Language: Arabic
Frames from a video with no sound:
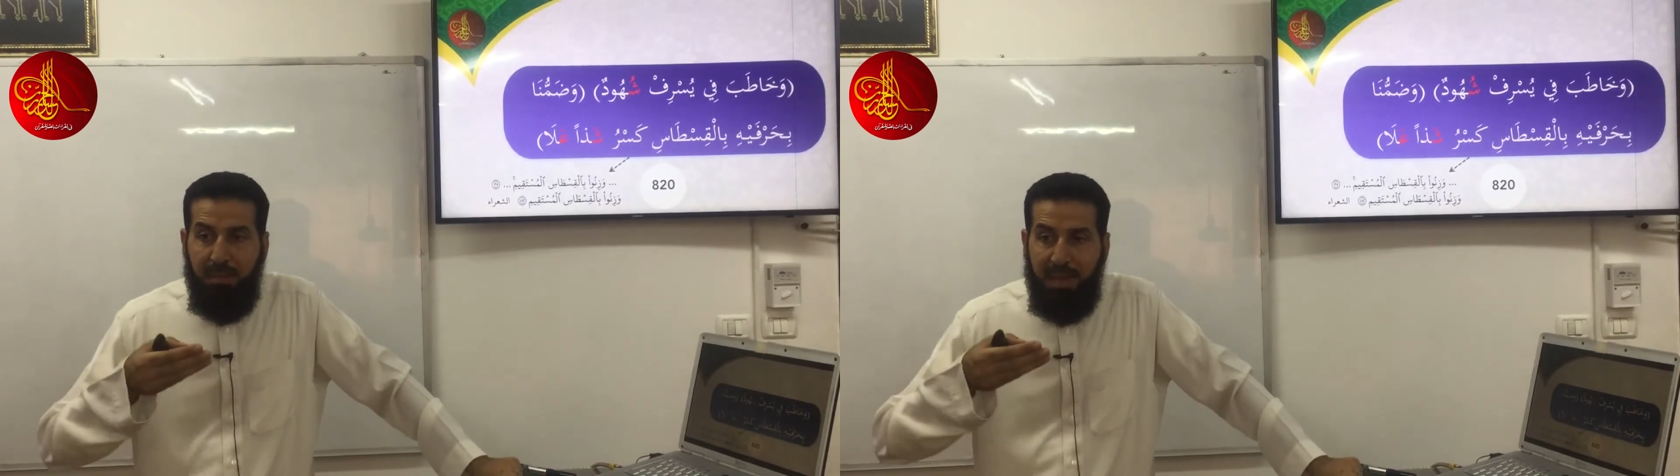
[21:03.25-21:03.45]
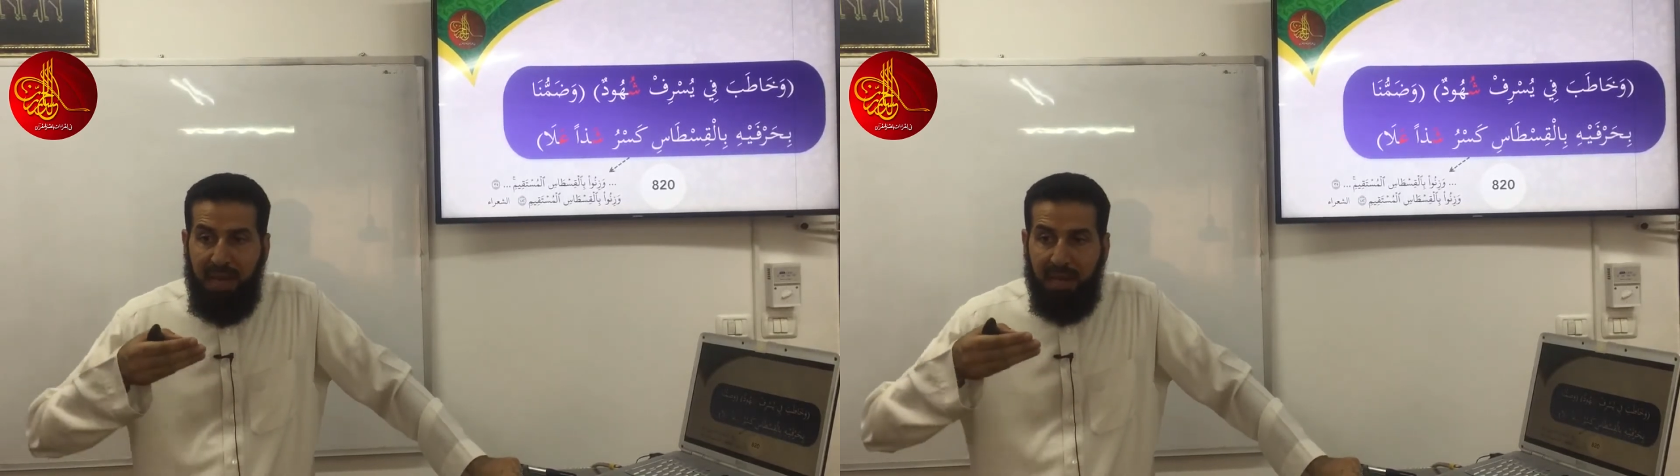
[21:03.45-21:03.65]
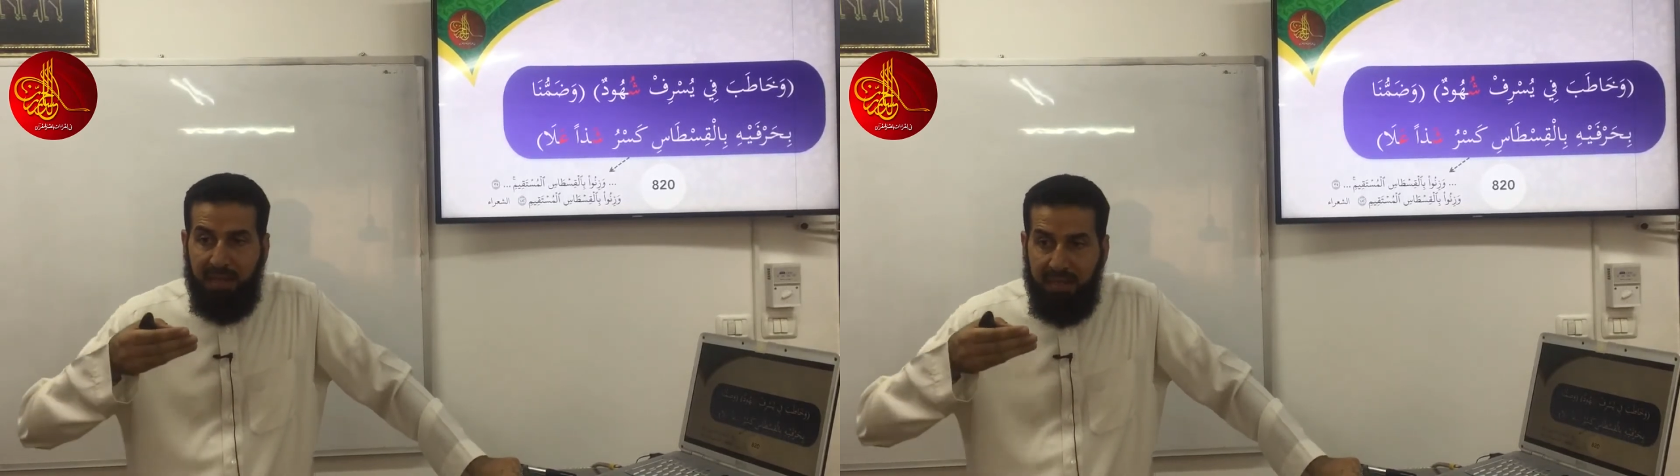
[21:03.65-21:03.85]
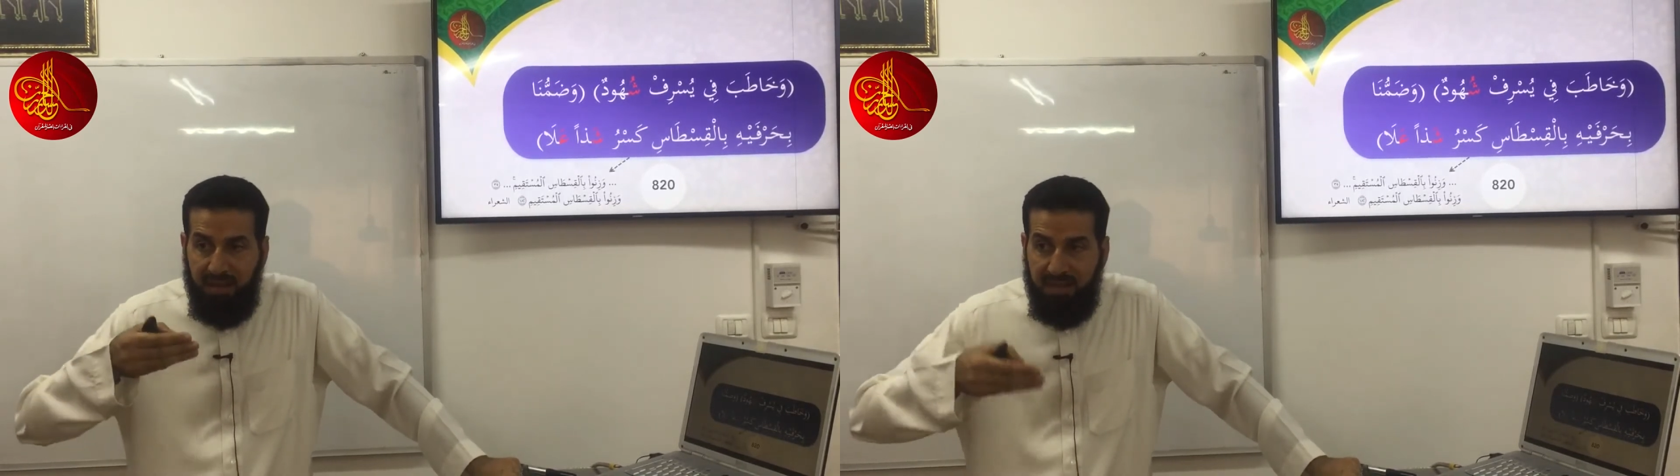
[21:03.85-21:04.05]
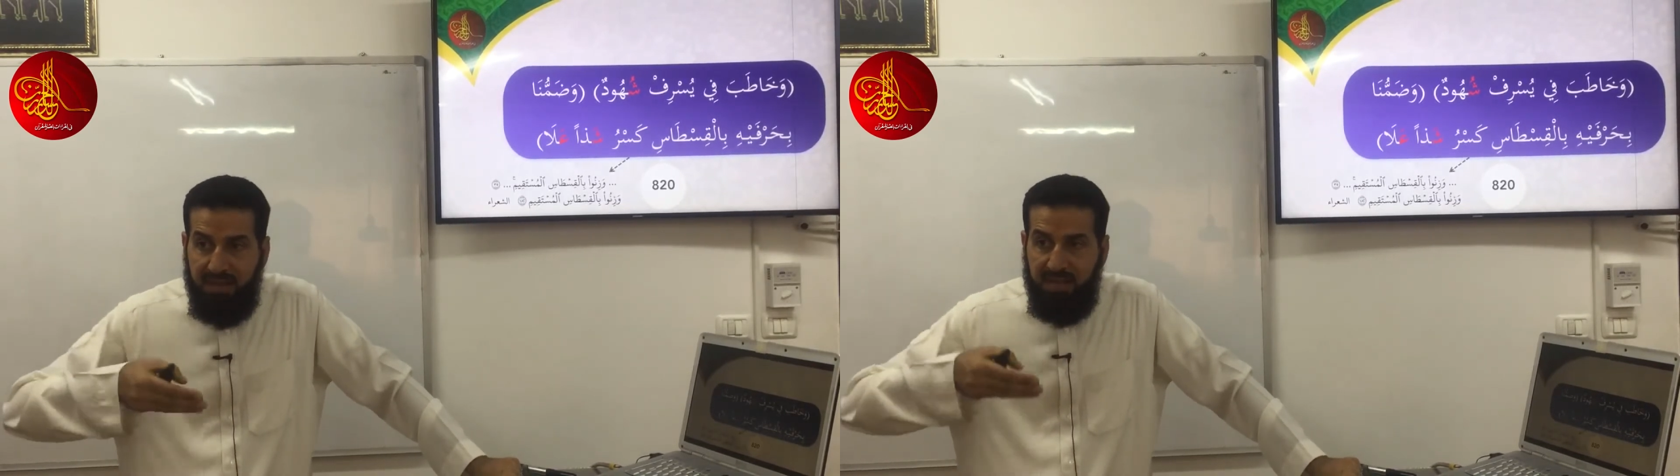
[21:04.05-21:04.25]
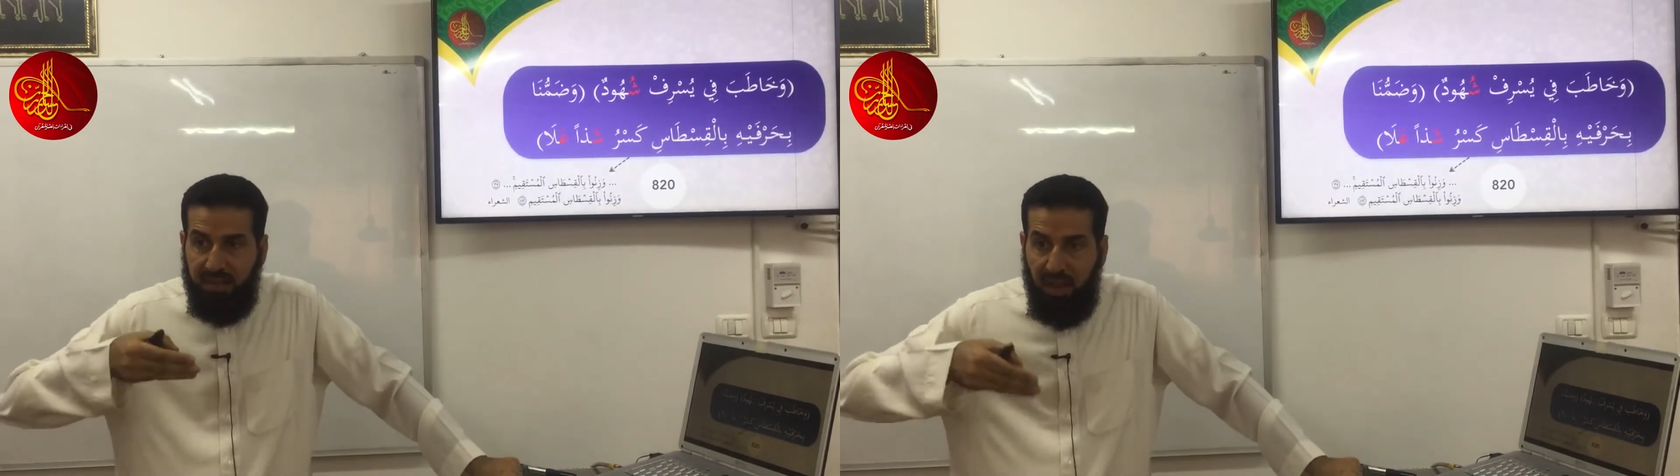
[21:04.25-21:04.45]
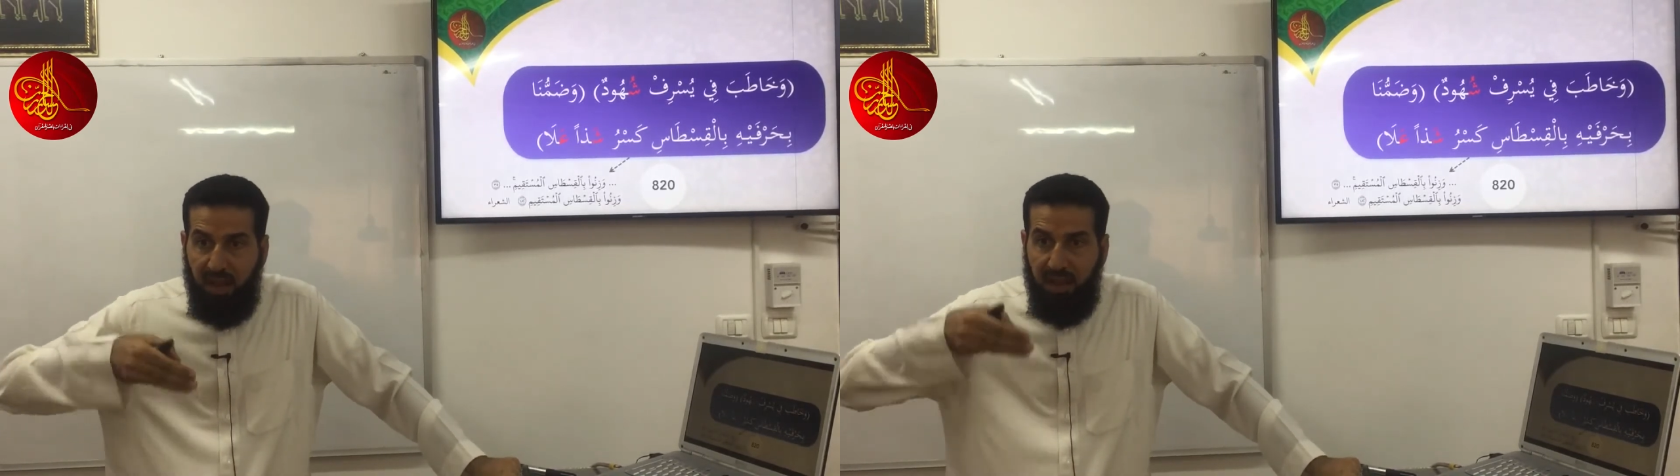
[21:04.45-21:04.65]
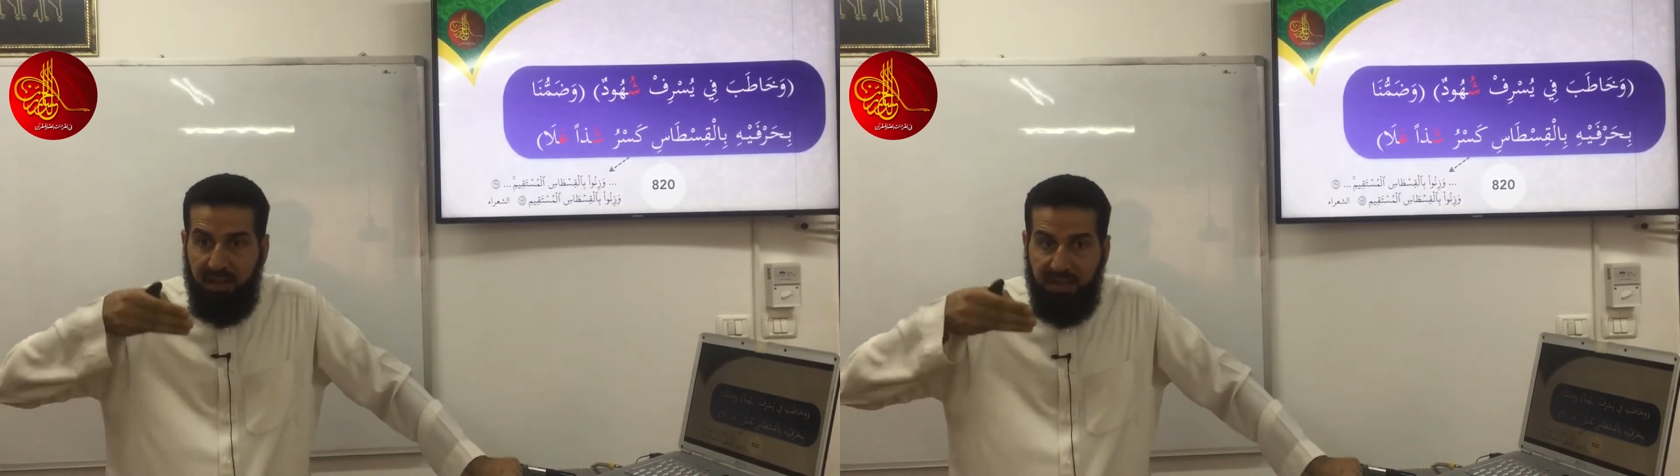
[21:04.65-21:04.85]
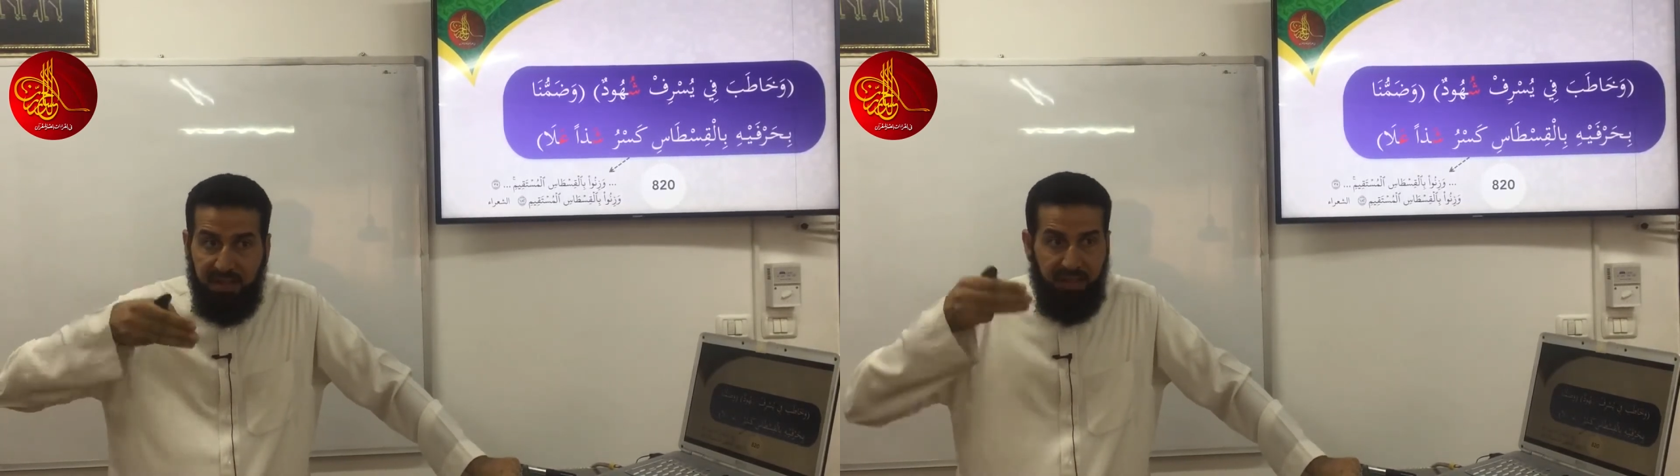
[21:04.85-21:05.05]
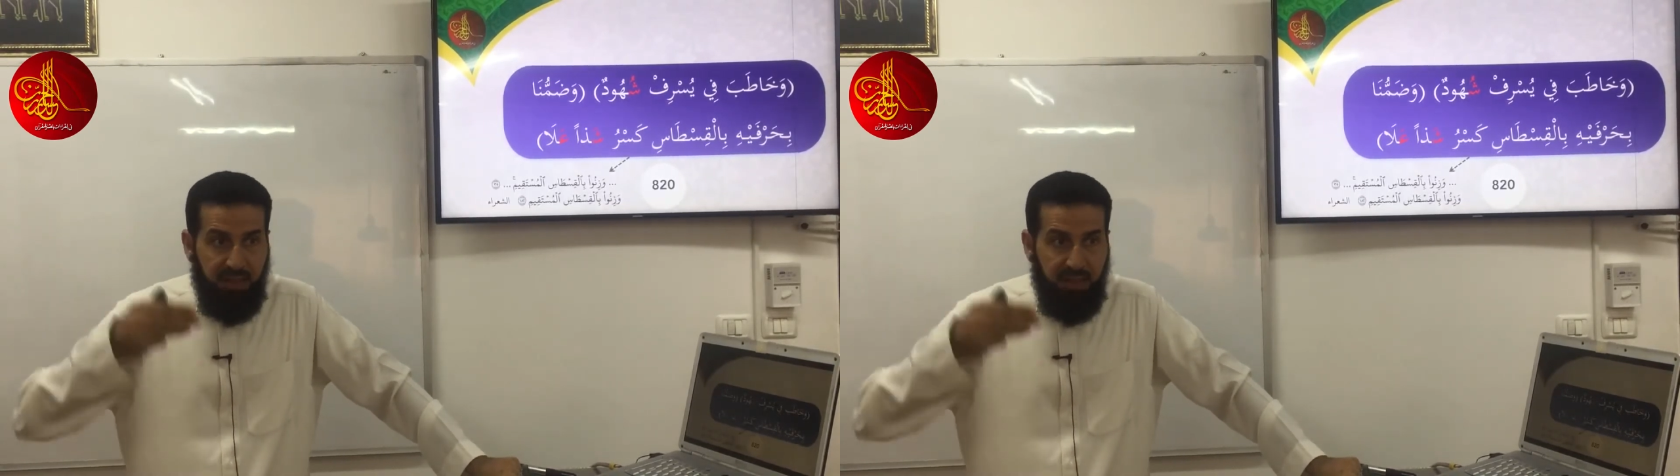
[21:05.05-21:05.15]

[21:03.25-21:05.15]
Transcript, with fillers: بالقسطاس